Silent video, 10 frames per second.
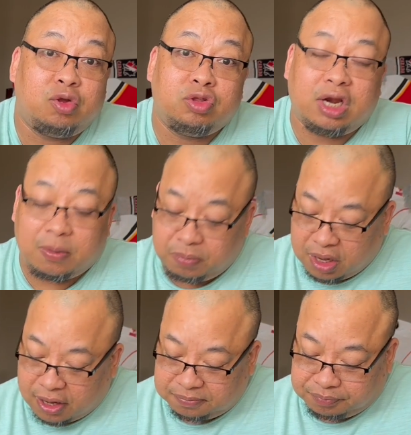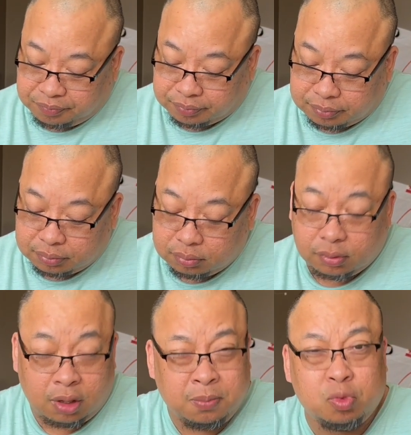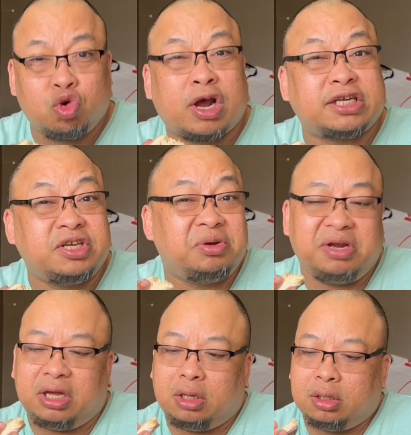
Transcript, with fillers: yung tilapia. Mura kasi yun eh.